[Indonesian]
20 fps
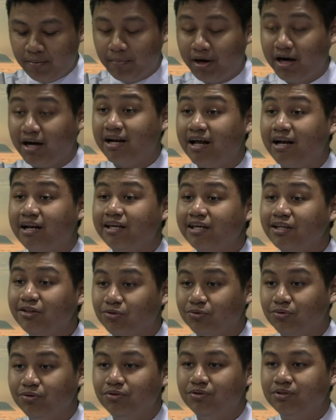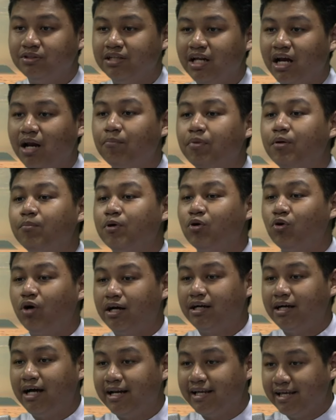Maka dari itu, dalam
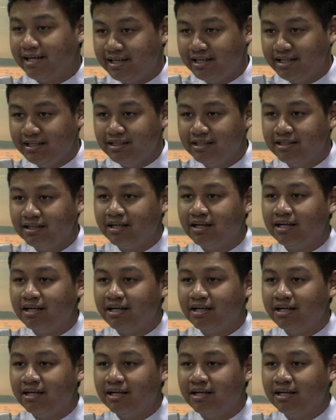permenungan kali ini,